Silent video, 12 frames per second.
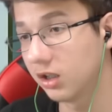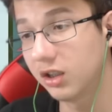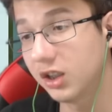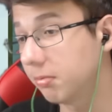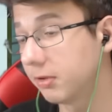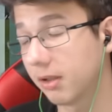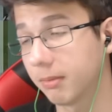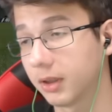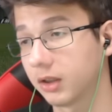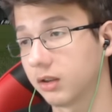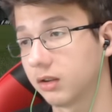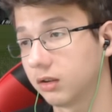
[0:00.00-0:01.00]
Hiçbir zaman.
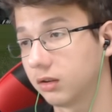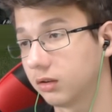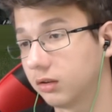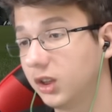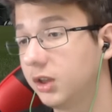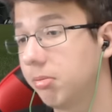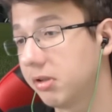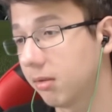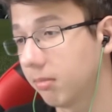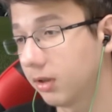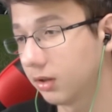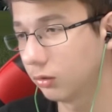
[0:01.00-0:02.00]
Hiçbir
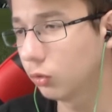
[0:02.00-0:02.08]
zaman.